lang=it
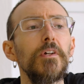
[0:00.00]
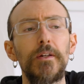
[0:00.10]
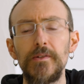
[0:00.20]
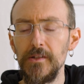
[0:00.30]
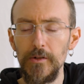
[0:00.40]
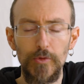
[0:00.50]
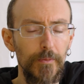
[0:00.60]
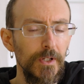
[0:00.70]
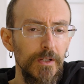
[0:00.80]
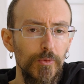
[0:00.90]
che
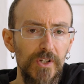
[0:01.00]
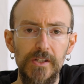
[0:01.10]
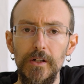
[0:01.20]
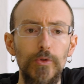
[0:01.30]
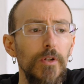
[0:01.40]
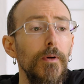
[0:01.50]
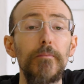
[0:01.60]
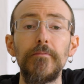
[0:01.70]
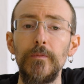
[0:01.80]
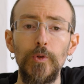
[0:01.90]
sicuramente può essere utile ma
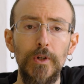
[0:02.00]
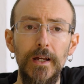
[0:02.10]
non,